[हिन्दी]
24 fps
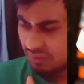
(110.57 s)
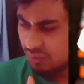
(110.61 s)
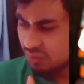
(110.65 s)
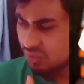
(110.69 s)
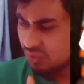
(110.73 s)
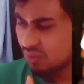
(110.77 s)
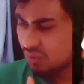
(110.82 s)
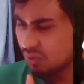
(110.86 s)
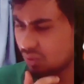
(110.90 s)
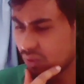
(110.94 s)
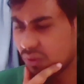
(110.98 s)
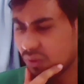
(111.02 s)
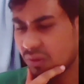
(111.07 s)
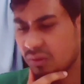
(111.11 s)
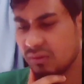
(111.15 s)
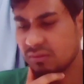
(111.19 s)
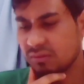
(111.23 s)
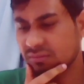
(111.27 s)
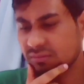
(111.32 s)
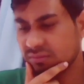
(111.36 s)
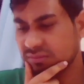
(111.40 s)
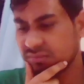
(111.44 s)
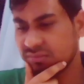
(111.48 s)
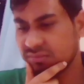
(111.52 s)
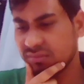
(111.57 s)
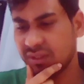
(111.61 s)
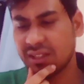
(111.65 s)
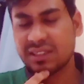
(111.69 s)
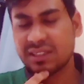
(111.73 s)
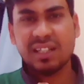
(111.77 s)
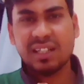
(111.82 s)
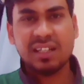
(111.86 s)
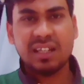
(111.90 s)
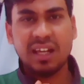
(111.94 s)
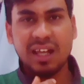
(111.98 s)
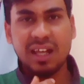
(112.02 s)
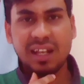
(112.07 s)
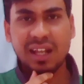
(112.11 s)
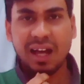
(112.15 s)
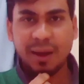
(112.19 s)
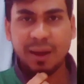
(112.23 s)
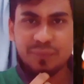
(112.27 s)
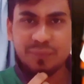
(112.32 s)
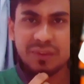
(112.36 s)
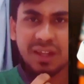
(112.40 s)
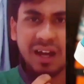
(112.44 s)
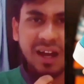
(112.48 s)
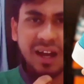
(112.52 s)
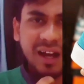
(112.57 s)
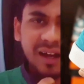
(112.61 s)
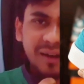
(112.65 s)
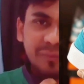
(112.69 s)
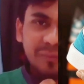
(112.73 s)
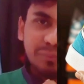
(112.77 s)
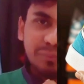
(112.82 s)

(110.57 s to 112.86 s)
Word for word: उसको ऐसा क्या नाम था